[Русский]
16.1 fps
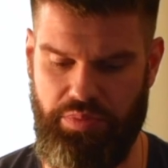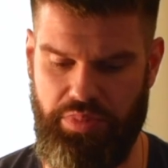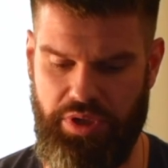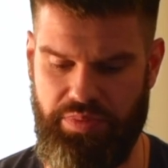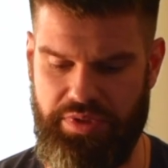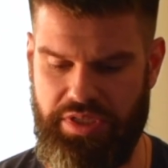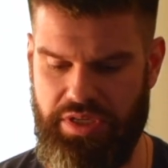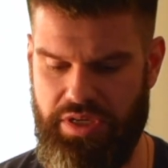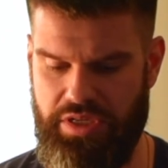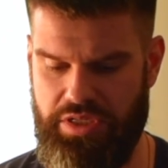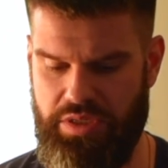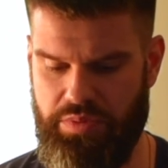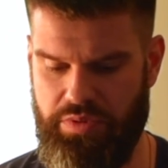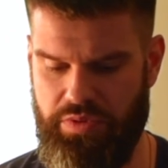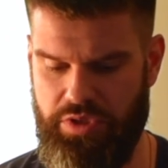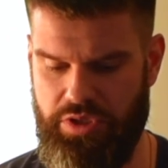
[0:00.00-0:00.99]
попса,
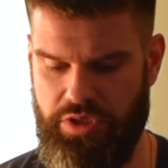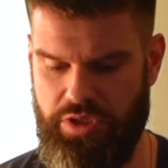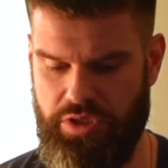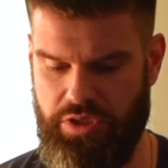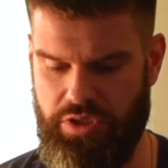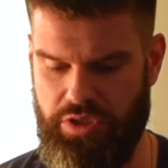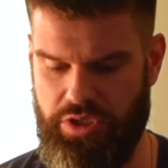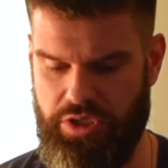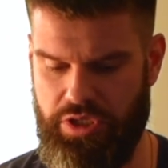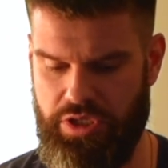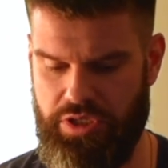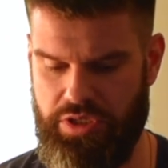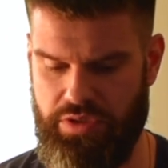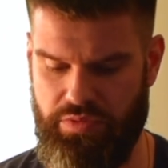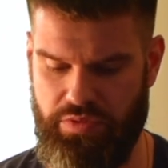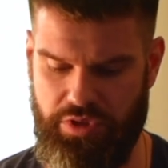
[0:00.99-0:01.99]
типа, видите,
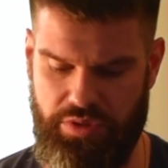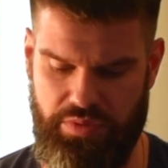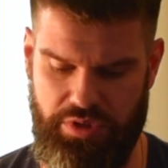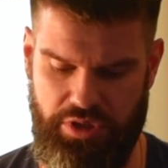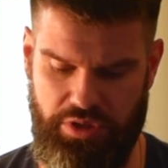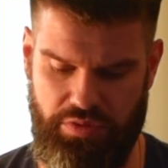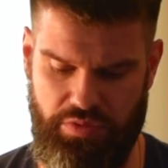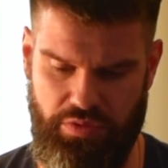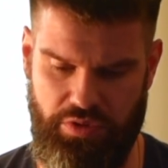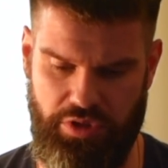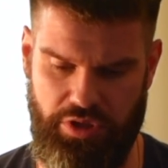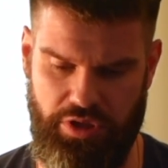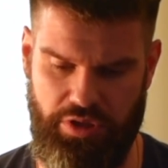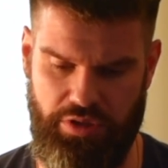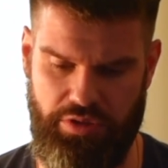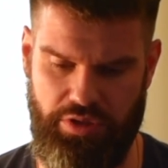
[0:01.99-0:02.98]
сейчас 83 -го года
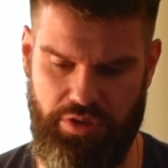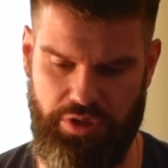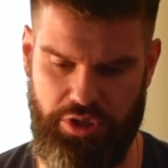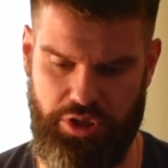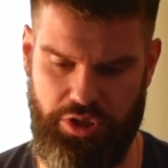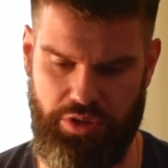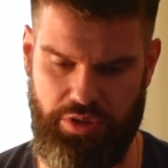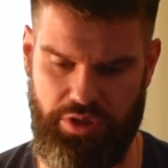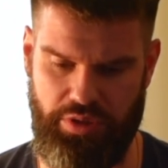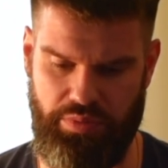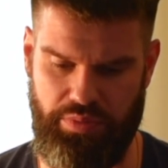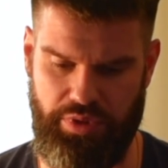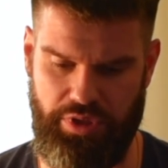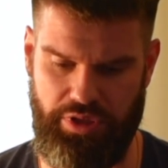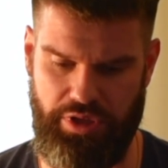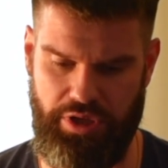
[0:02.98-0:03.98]
какой-то трючок нам
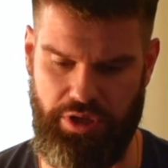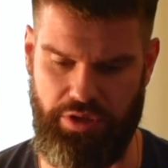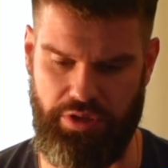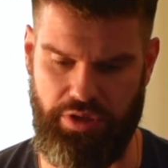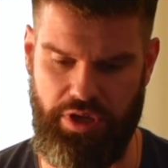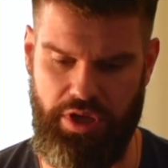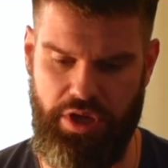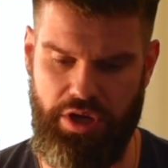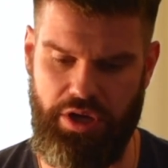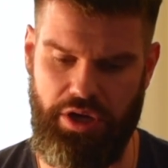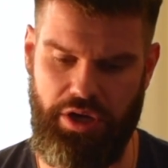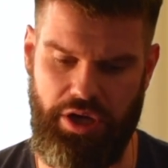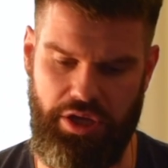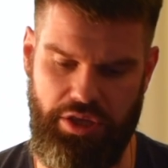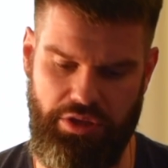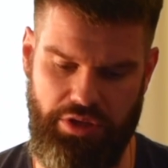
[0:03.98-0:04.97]
предлагает.
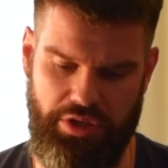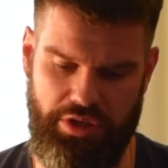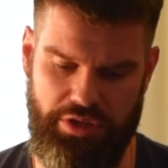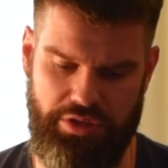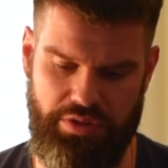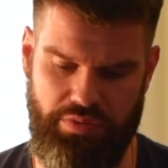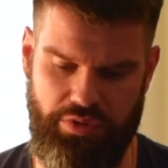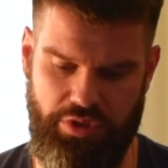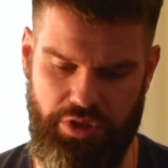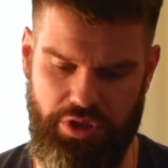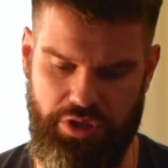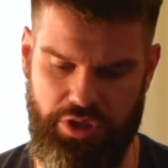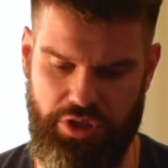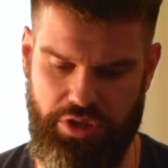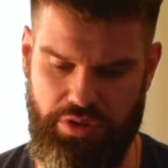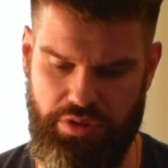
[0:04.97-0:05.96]
А, и Next, вот, я
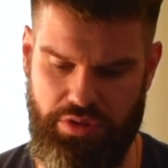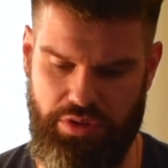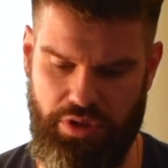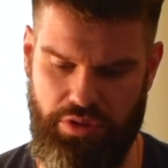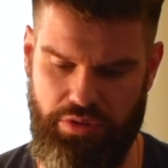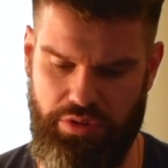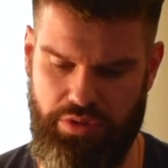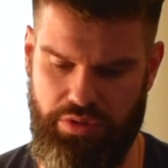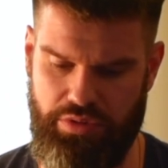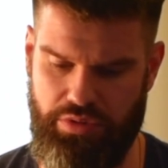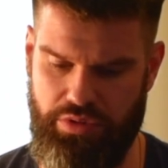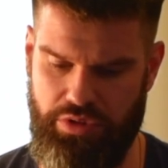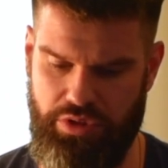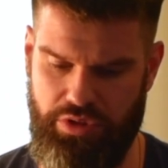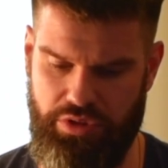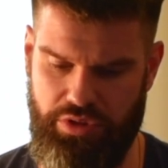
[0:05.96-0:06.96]
даже такой
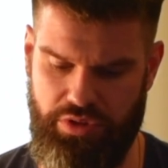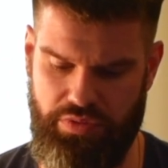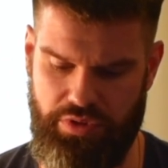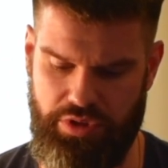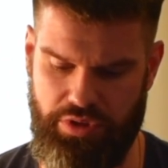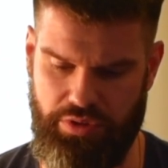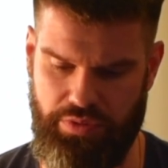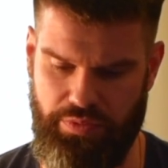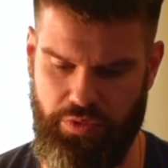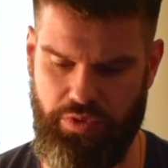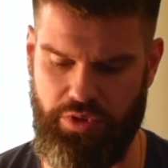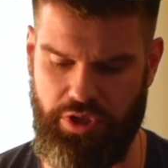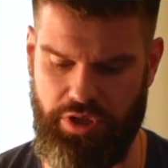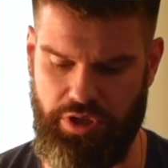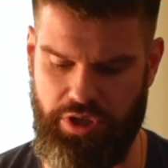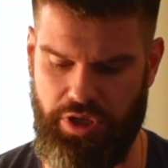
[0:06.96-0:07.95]
не, не видел.
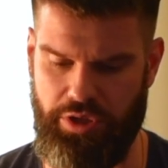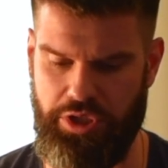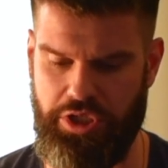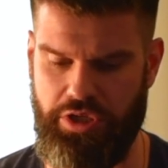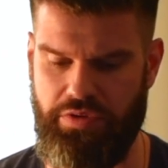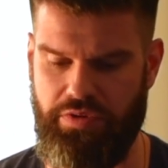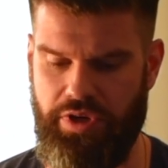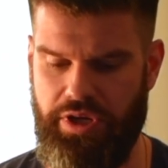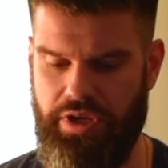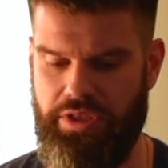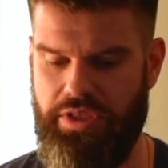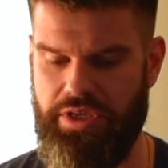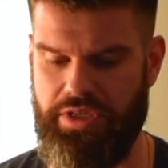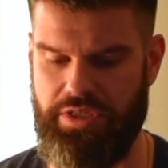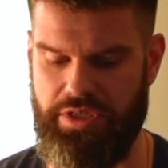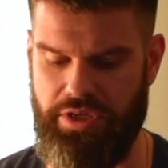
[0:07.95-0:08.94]
Ну, короче говоря,
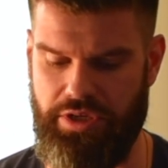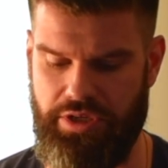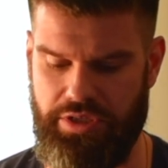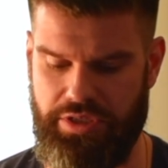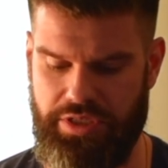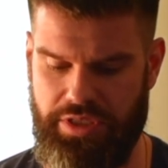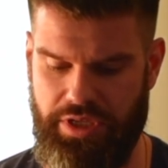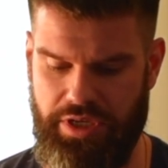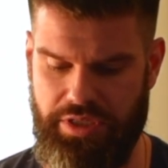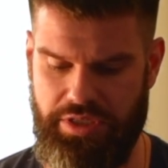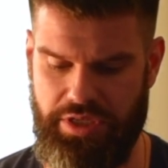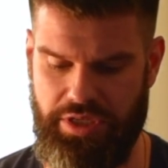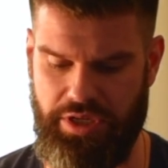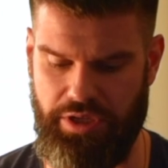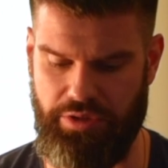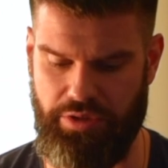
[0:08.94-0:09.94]
несколько
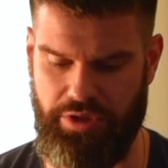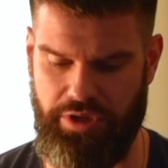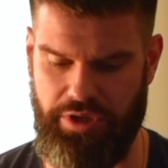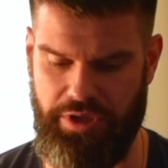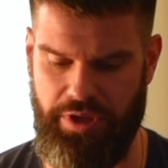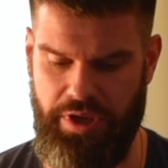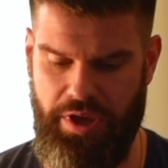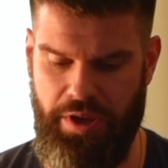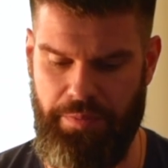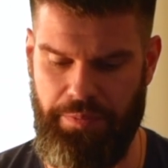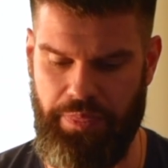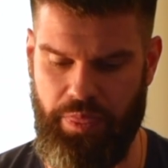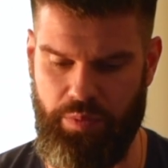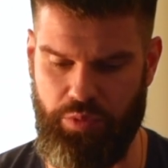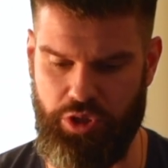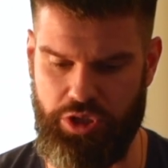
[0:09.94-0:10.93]
станций, которые
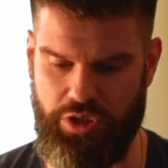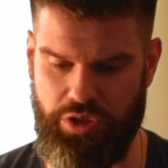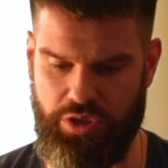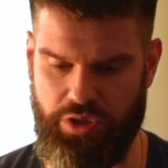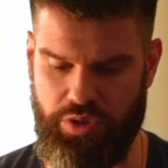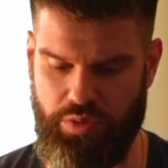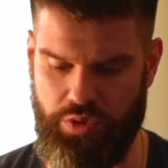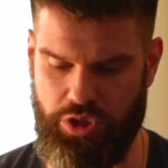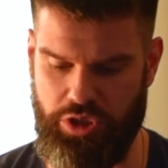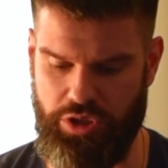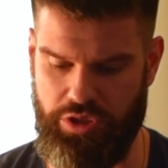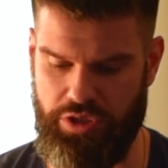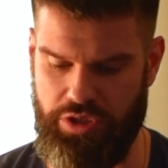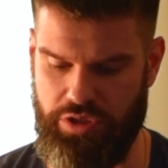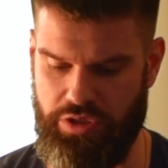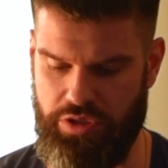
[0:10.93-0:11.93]
можно
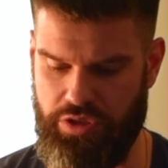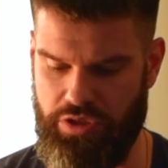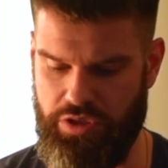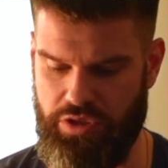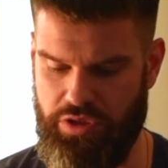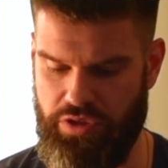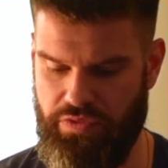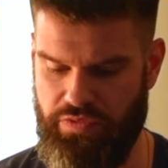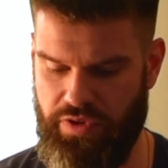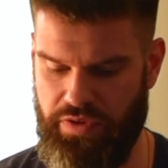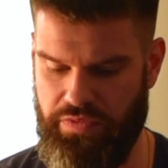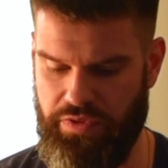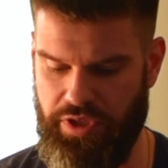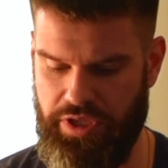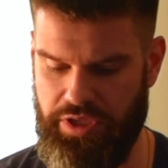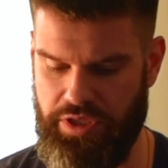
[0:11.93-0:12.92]
слушать э, во
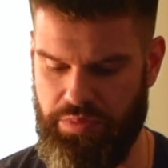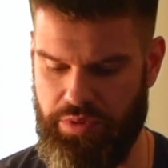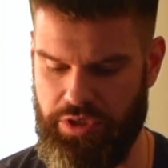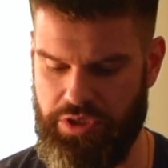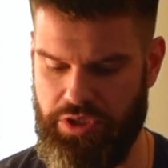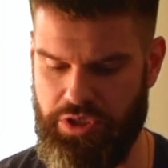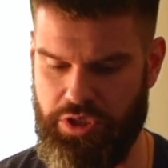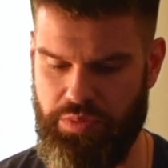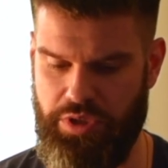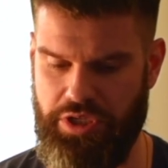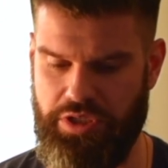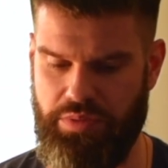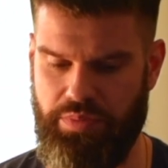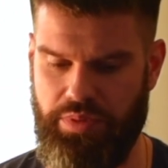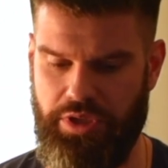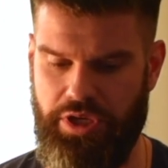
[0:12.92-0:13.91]
флаке, просто
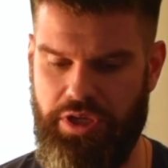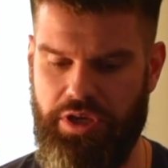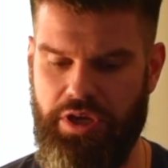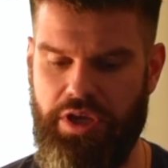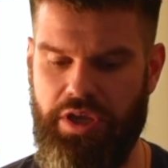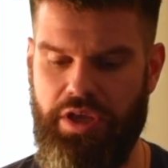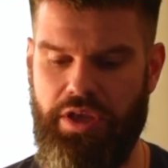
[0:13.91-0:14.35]
нажимаете play,